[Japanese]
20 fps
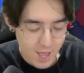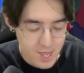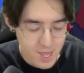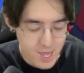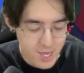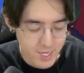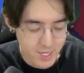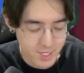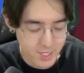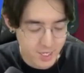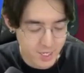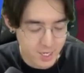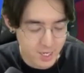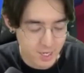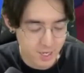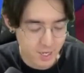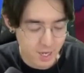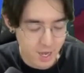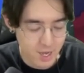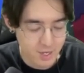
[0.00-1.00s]
え一気
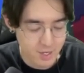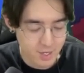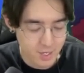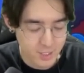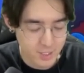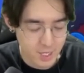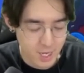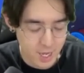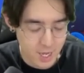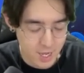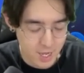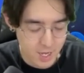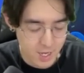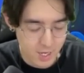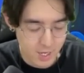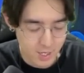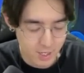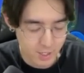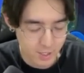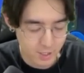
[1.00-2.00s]
になんか
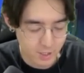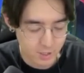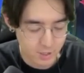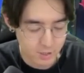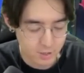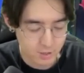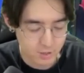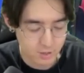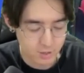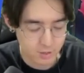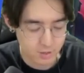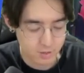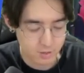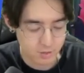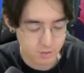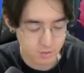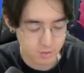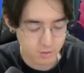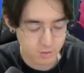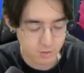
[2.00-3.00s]
さ
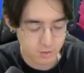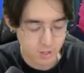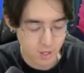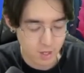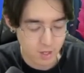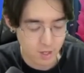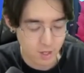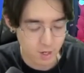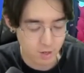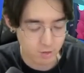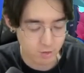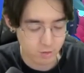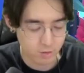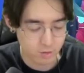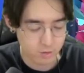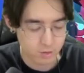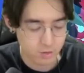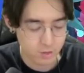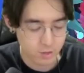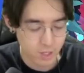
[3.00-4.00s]
なんだ
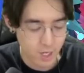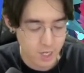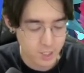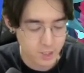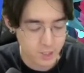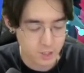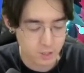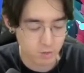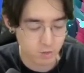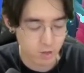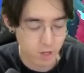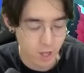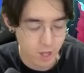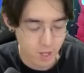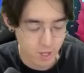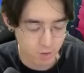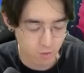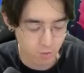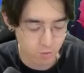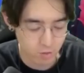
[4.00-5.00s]
ろう価値のな
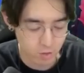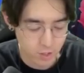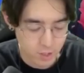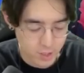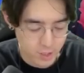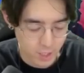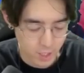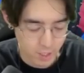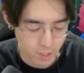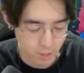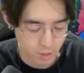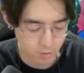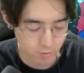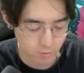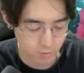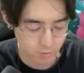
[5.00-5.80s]
いコンじゃないけど